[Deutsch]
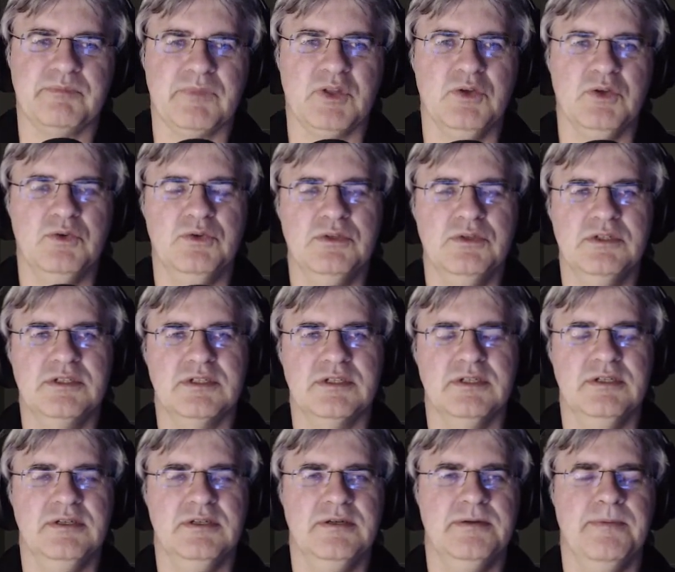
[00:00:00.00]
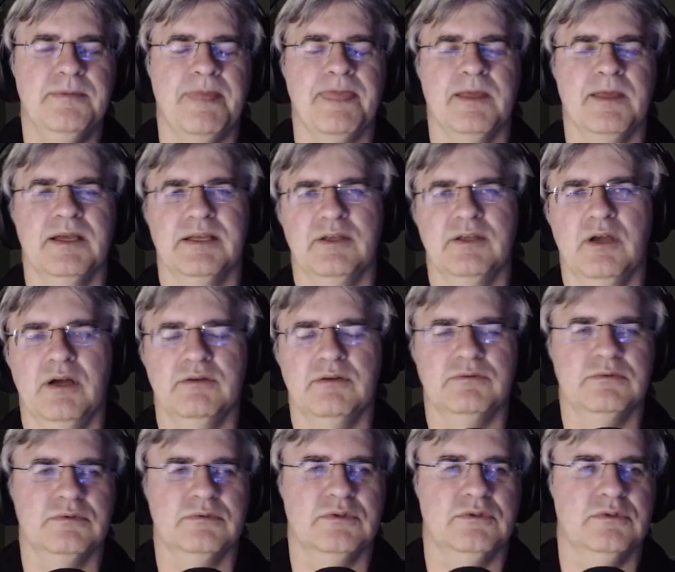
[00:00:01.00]
Und äh, ja,
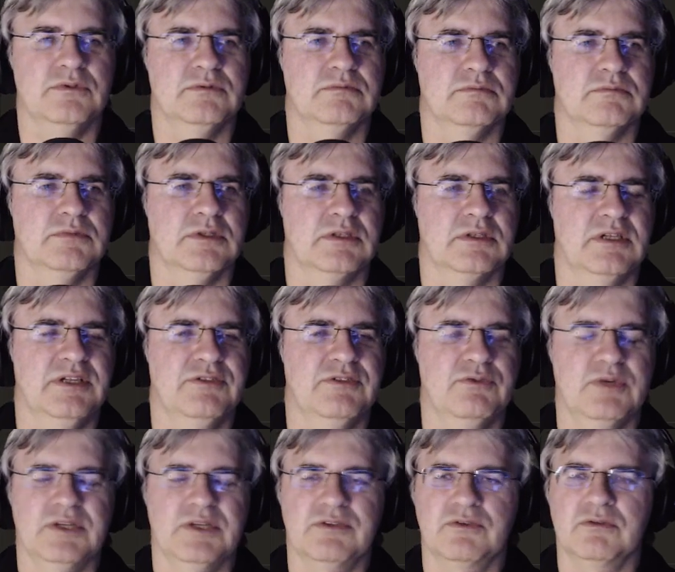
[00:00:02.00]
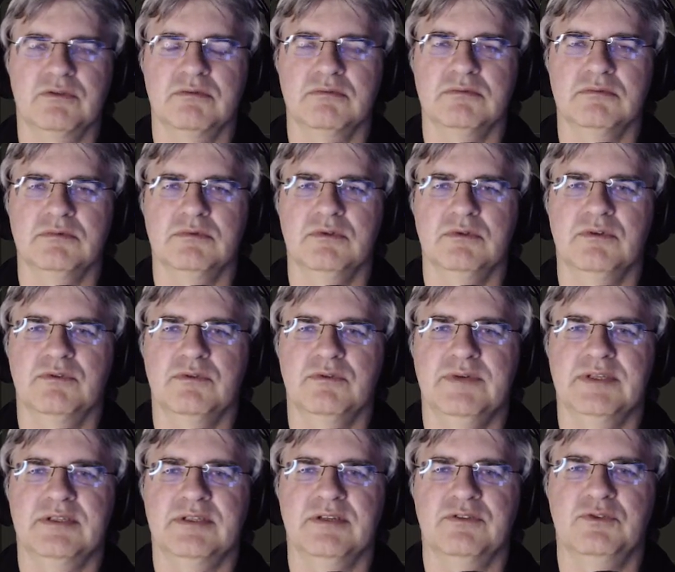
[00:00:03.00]
äh, klingt so ganz, äh,
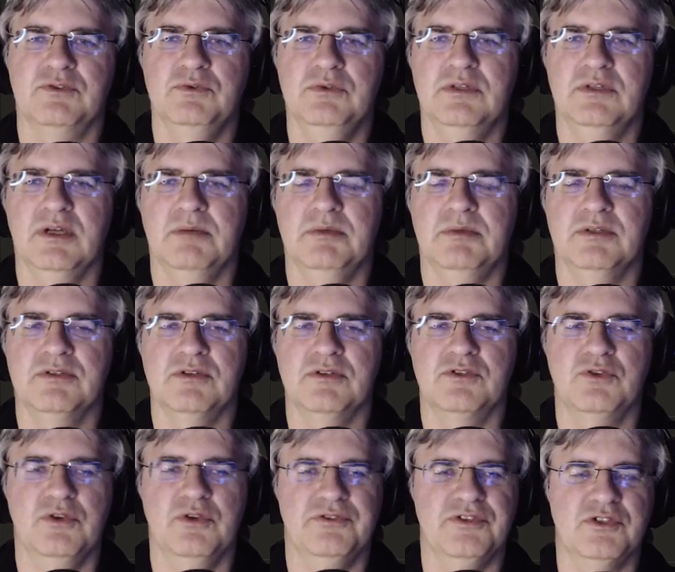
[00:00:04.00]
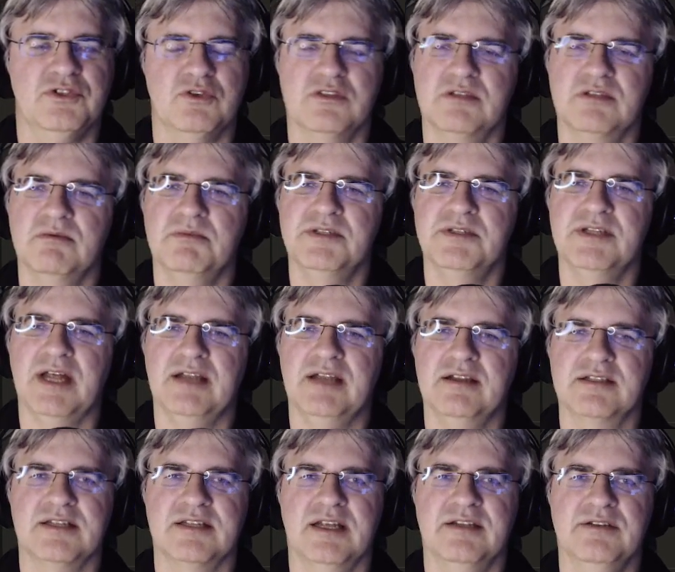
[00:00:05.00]
soweit ganz gut, aber es hört sich trotzdem ein bisschen
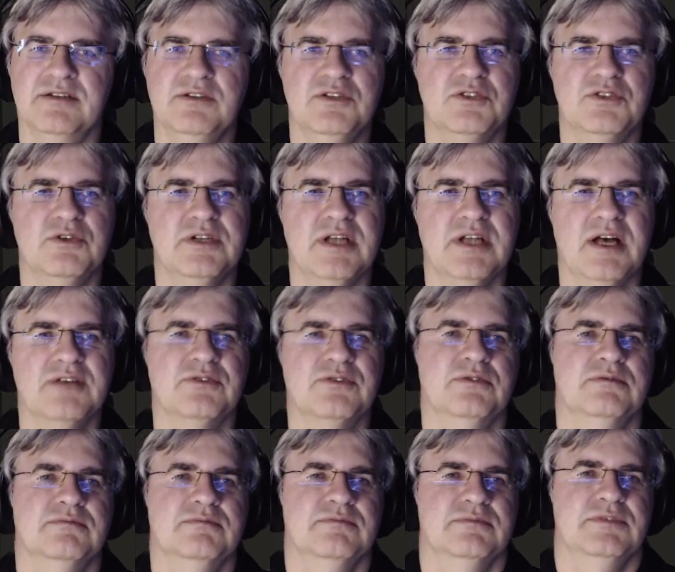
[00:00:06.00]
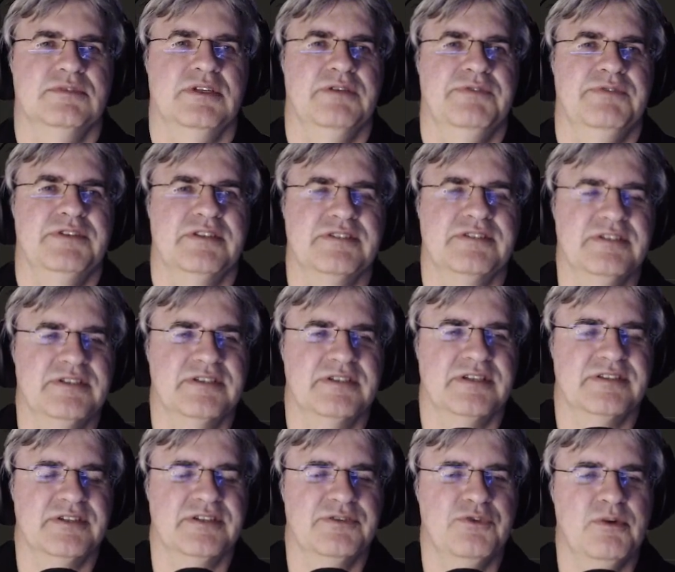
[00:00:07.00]
anders an. Ne? Schon, also, ihr wisst das ja nicht, ich
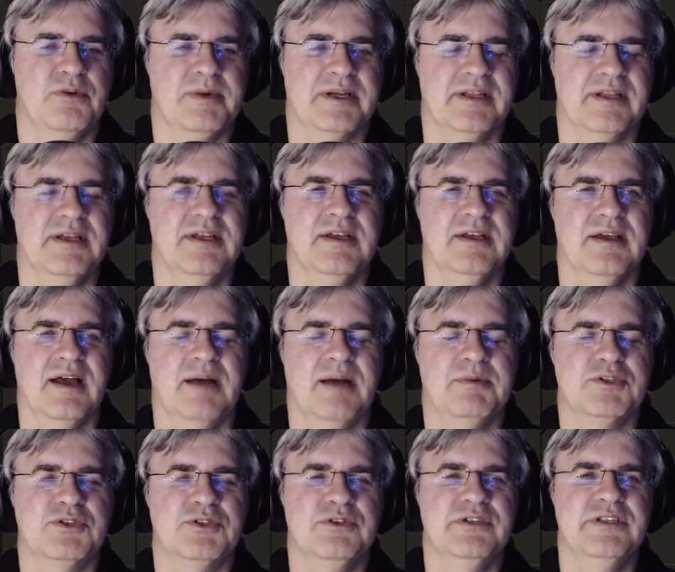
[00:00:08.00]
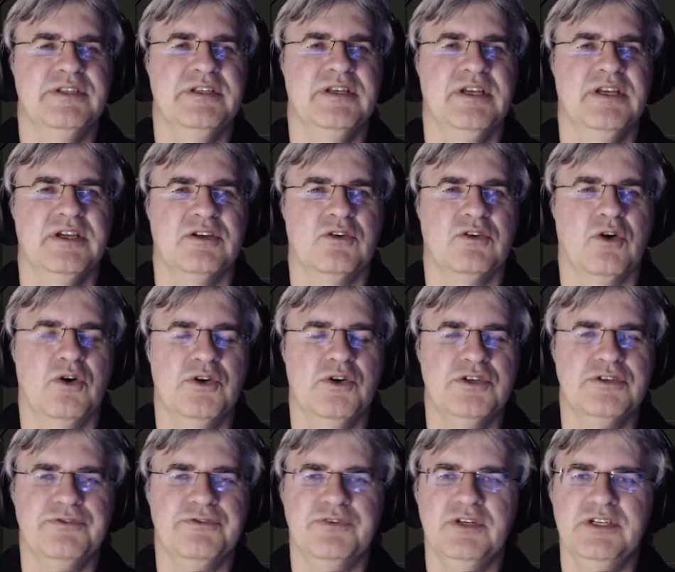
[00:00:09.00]
kann es ja nicht vormachen. Aber schon die
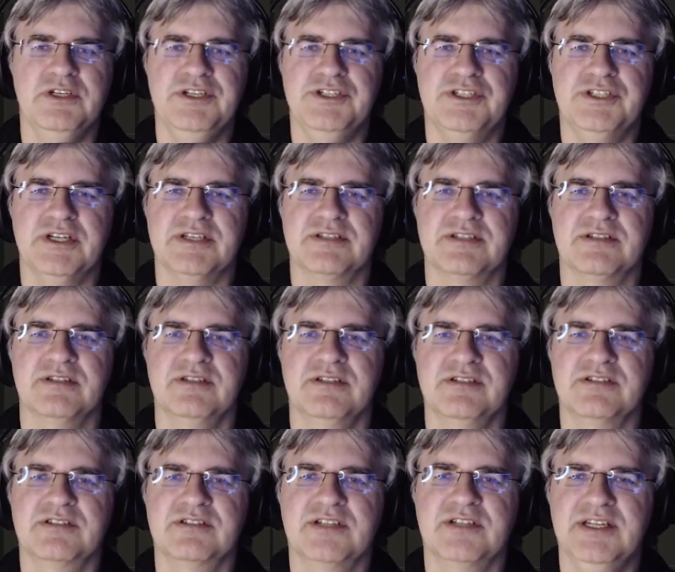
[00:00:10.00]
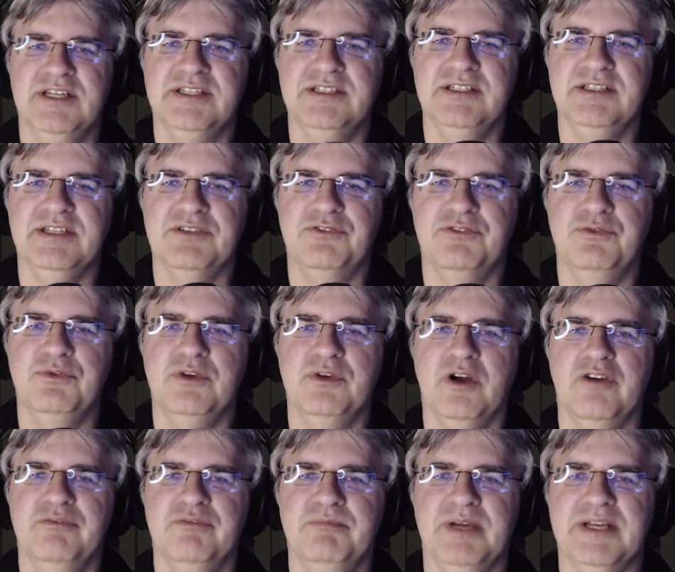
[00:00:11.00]
Geräusche von Leeches, dieses Klicken der
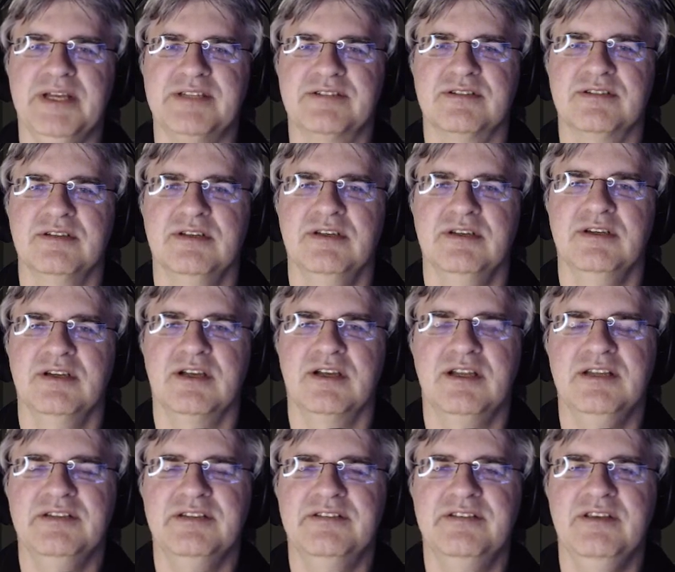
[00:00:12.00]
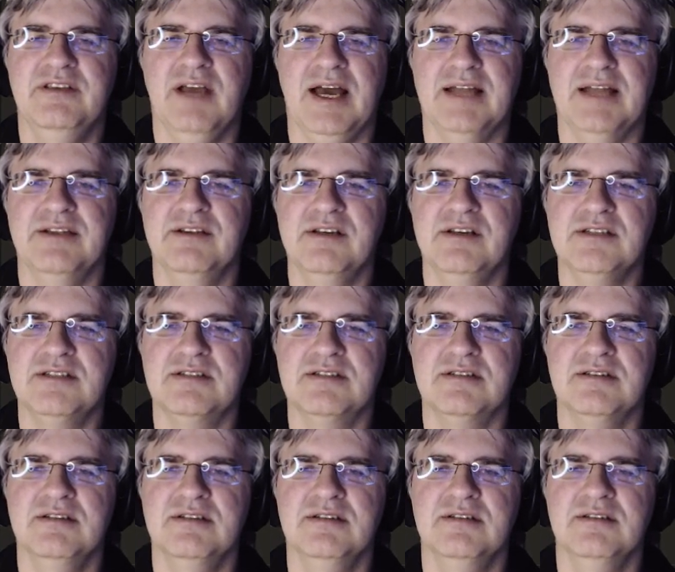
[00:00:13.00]
Züge auf dem Brett, klingt hier
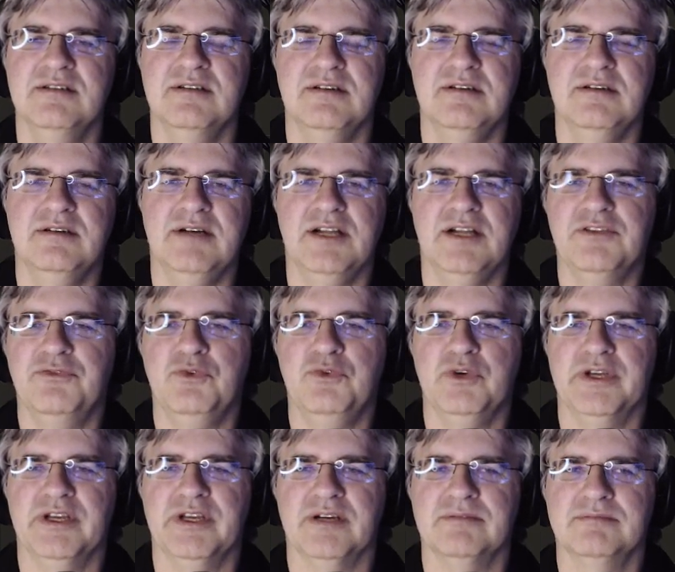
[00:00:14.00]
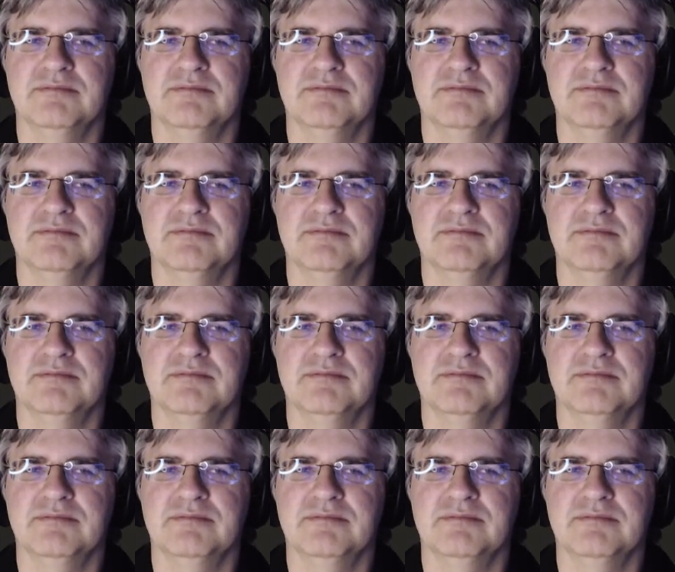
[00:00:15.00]
anders äh, als vorher.